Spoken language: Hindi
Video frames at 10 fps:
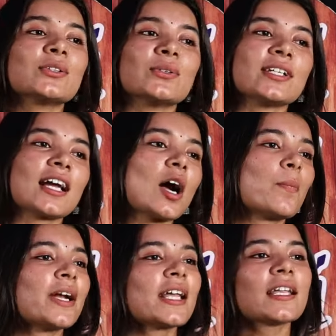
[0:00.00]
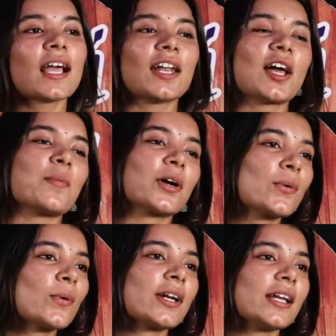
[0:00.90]
दुनिया अपने ख्यालों में
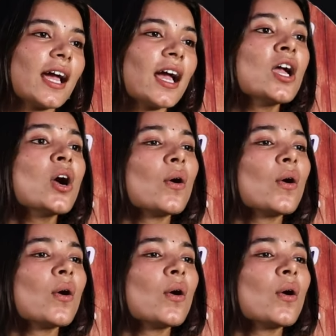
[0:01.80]
खो रही है